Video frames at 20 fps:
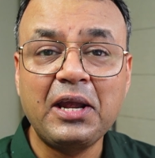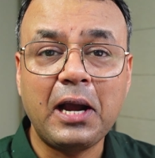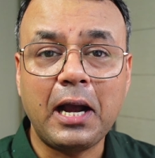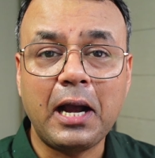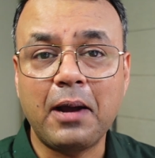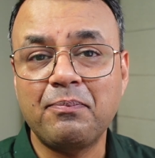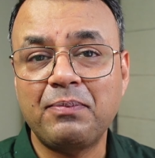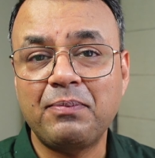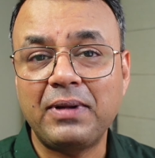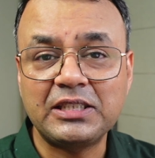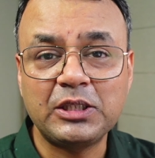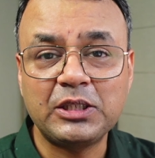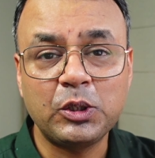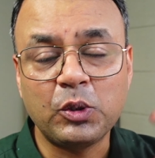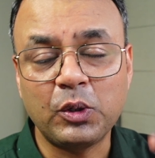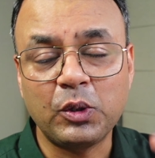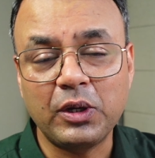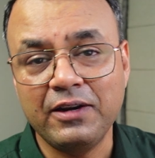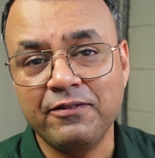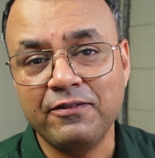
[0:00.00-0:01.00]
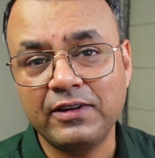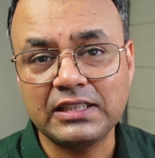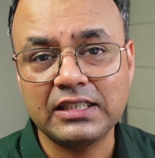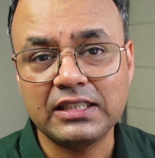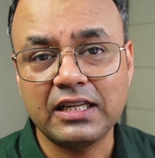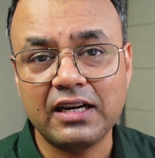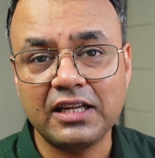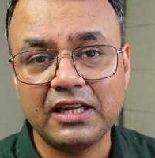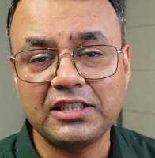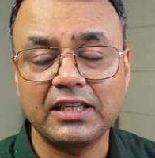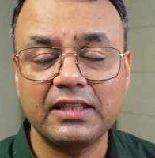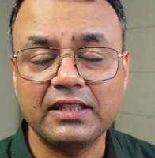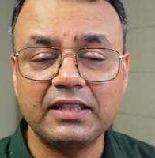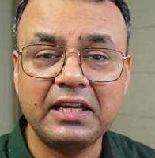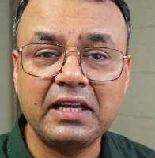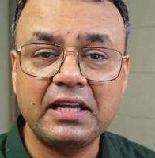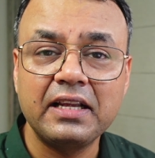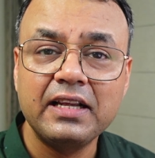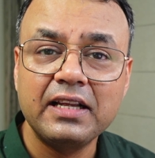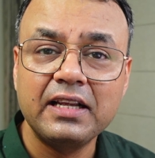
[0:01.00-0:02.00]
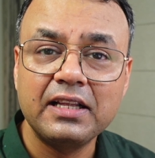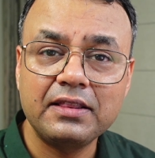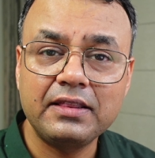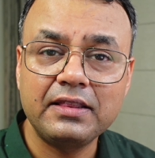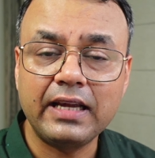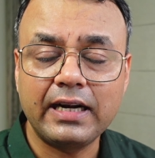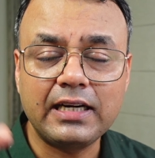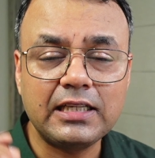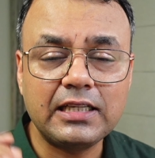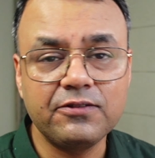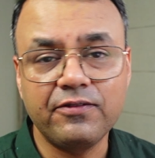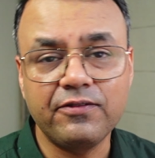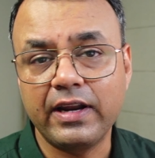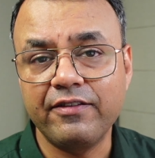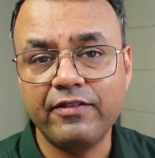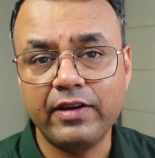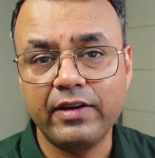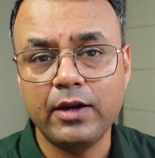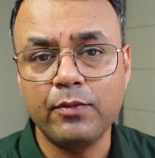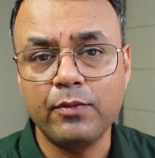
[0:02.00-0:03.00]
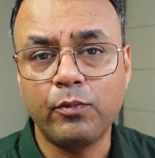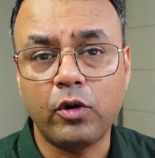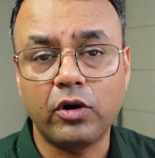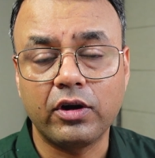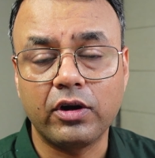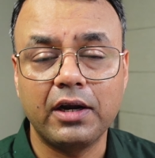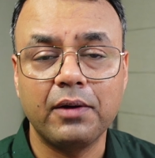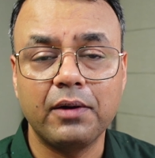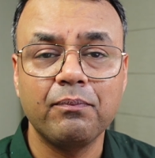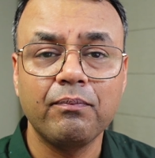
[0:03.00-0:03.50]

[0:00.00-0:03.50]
आप पैसे को इन्वेस्ट करना चाहते हैं दैट इज़ वेरी वेरी इंपॉर्टेंट